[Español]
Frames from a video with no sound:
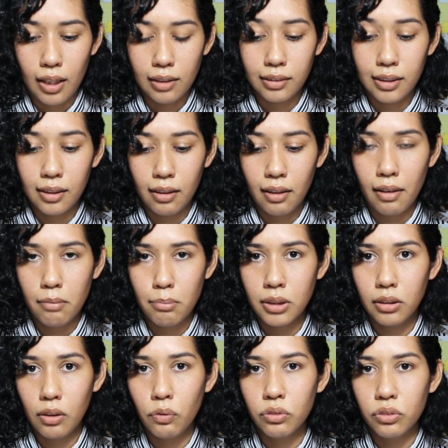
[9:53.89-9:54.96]
él tiene
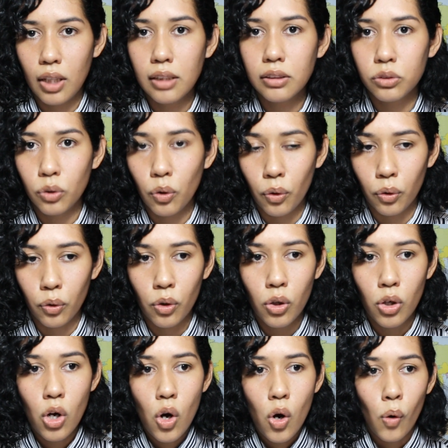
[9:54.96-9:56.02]
realmente un trastorno,